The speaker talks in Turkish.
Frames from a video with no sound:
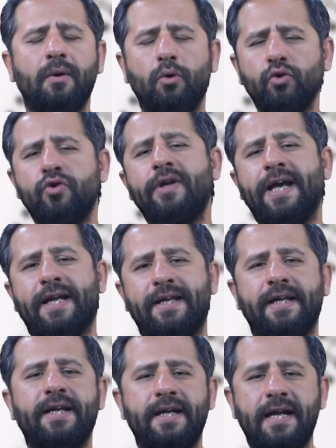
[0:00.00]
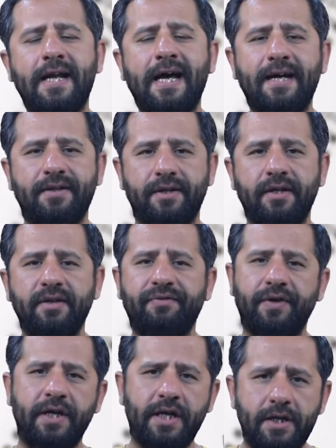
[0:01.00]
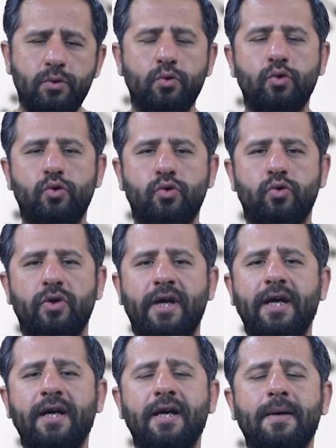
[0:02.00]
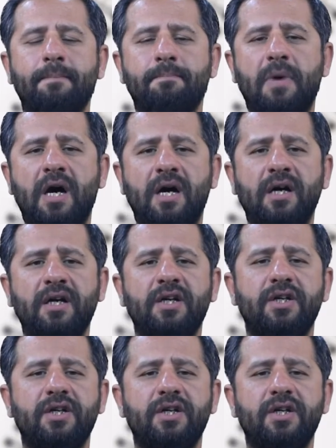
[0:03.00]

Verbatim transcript: Onun ekleri nelerdi? Fiilin üstüne ma,